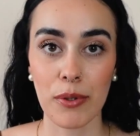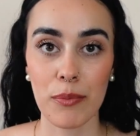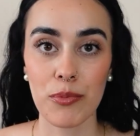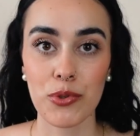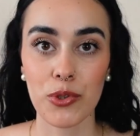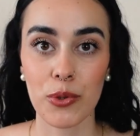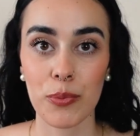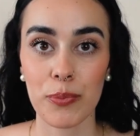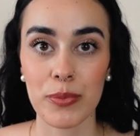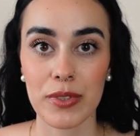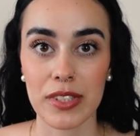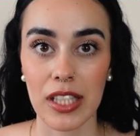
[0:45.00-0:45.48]

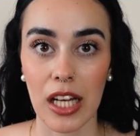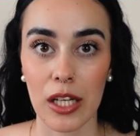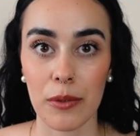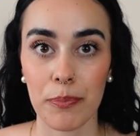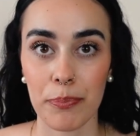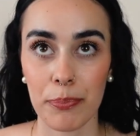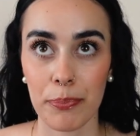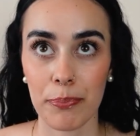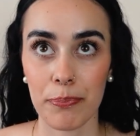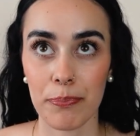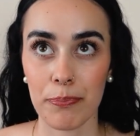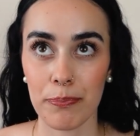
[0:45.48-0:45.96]
vamos
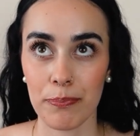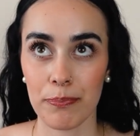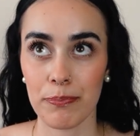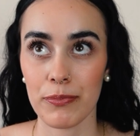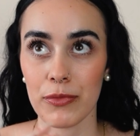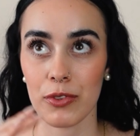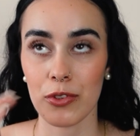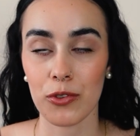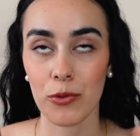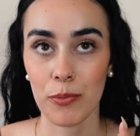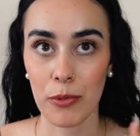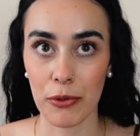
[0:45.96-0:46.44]
começar
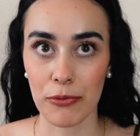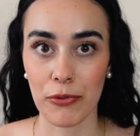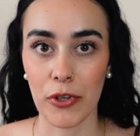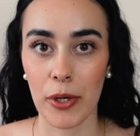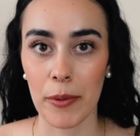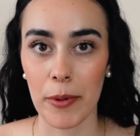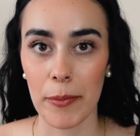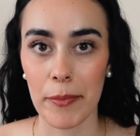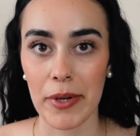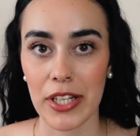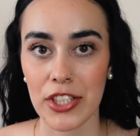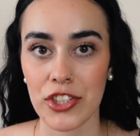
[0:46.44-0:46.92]
de uma
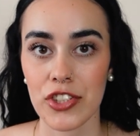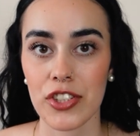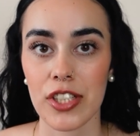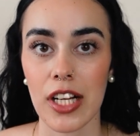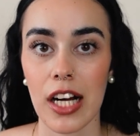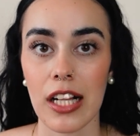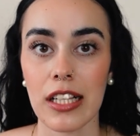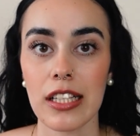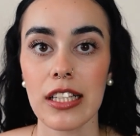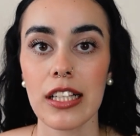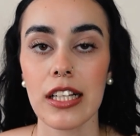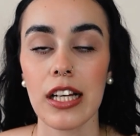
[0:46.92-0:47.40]
forma mais
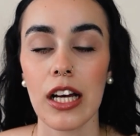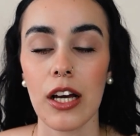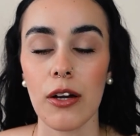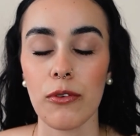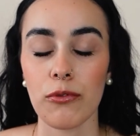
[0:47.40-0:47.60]
geral.